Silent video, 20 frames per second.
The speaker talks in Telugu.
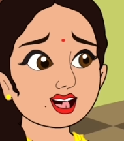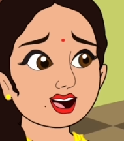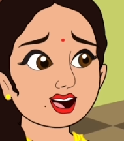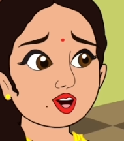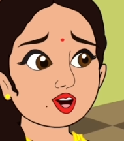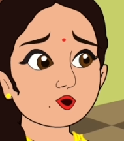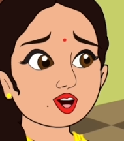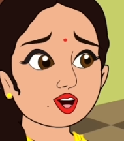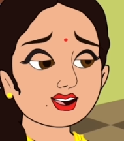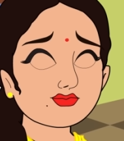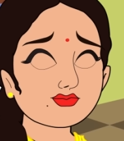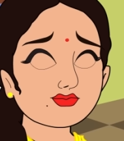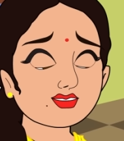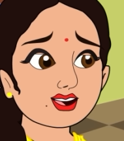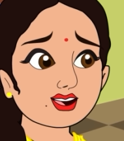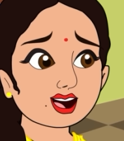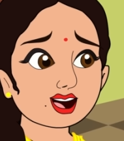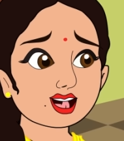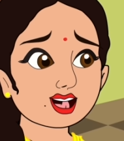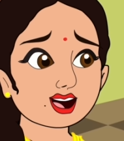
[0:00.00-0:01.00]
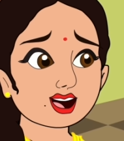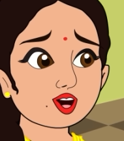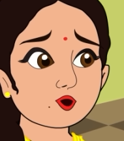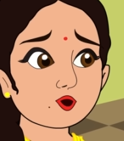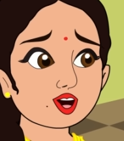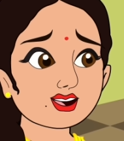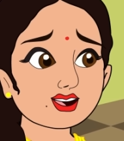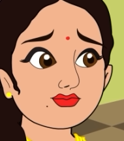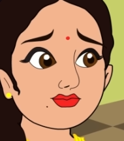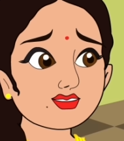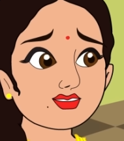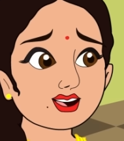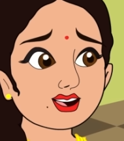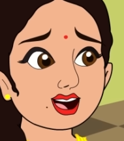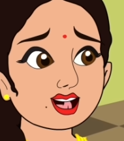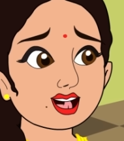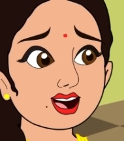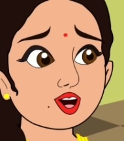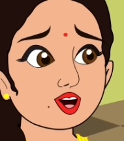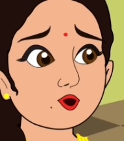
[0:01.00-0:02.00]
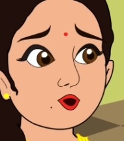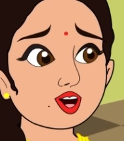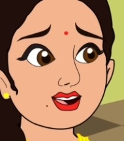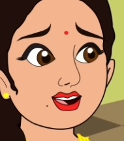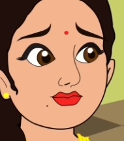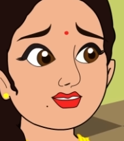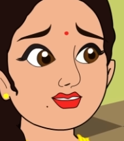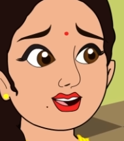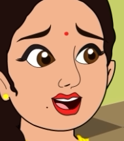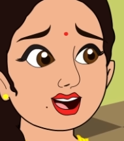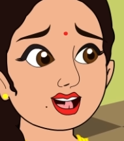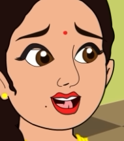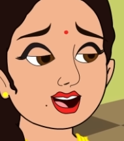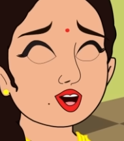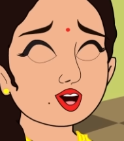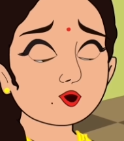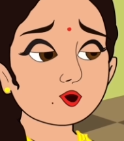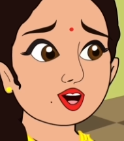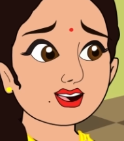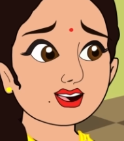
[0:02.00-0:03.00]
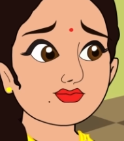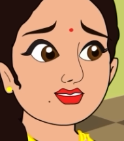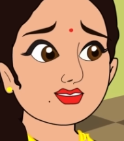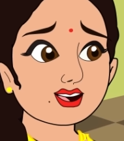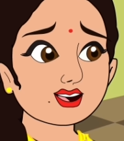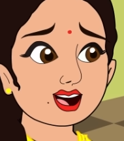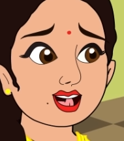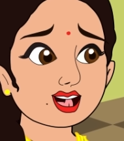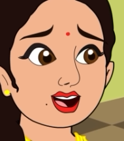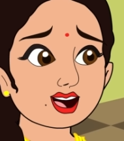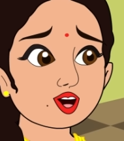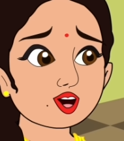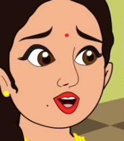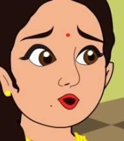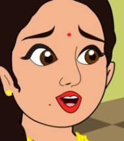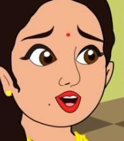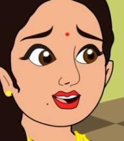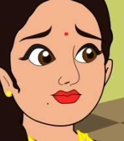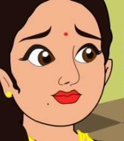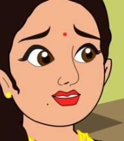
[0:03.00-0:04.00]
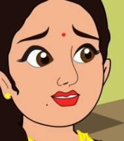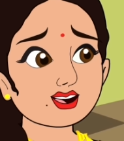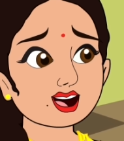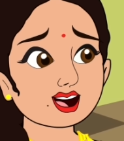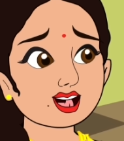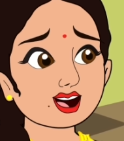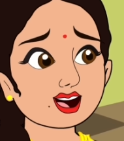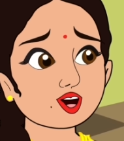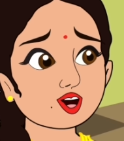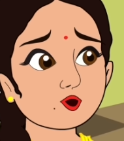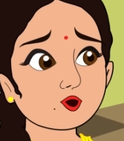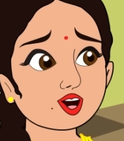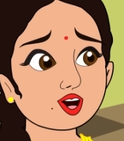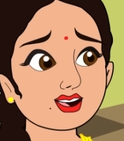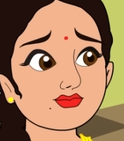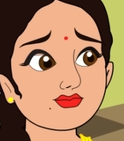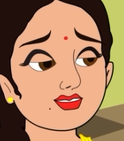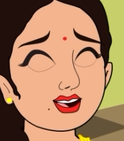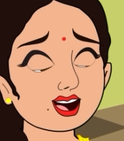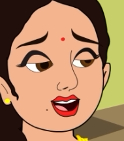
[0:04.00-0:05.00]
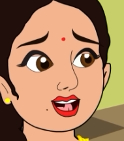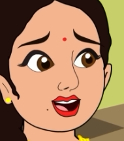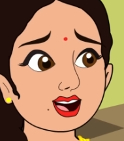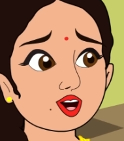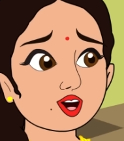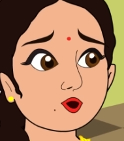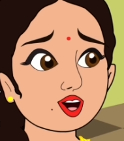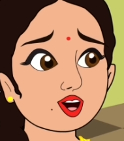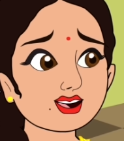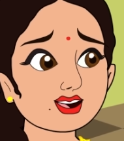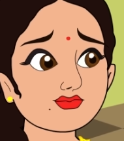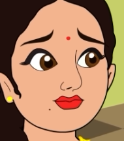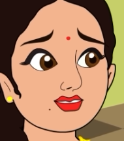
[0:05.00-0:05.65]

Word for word: రాత్రింబవళ్ళు నీ గురించి ఆలోచిస్తూ తిండి నిద్రలేక నీరసించిపోయింది